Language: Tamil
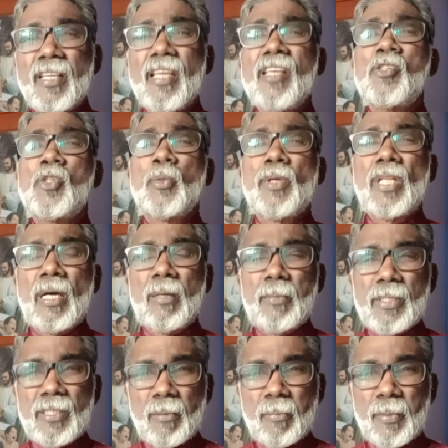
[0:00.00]
இயேசுவின்
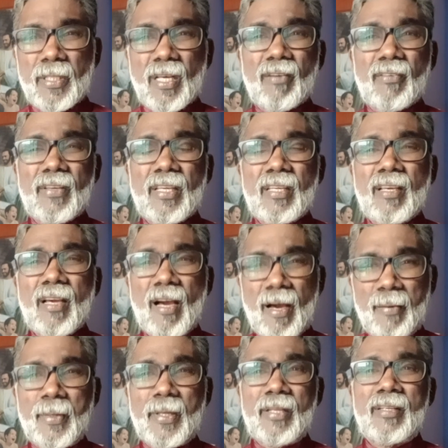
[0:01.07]
நாமத்தில் பிதாவே
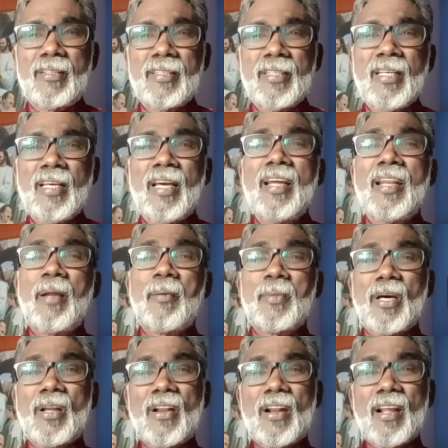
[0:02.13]
ஆமேன்
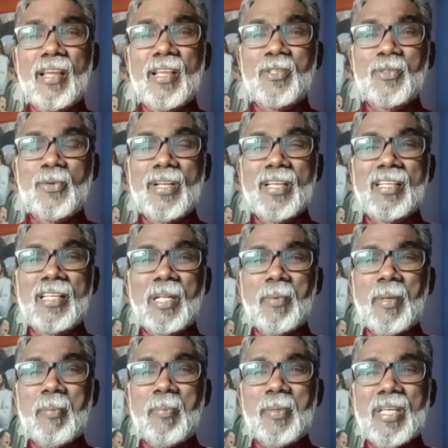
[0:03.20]
நமது ஆண்டராக இயேசுனுடைய
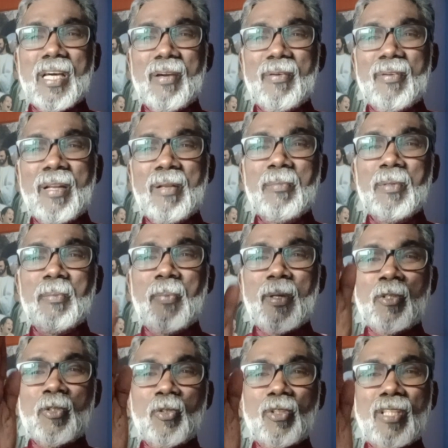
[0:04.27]
கிருவை பிதாவின் அன்பு
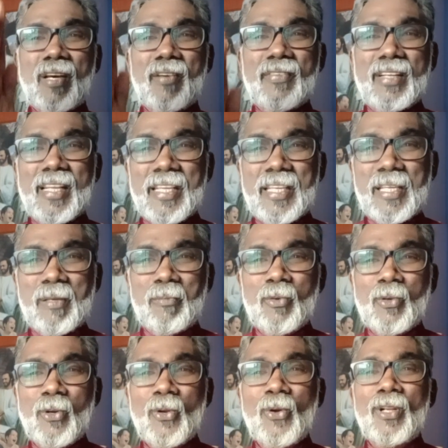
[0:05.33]
பரிசுத்தாவின் ஐக்கியம்
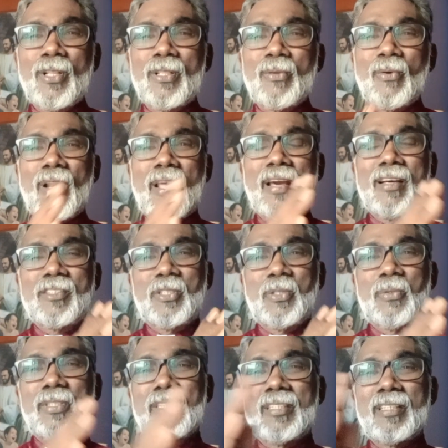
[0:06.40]
உங்களோடு இருந்து உங்களை
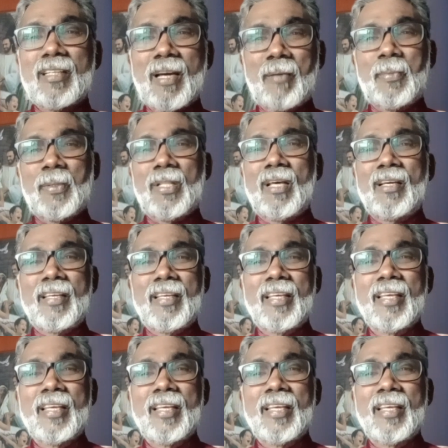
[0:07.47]
ஆசிர்வதித்து காப்பதாக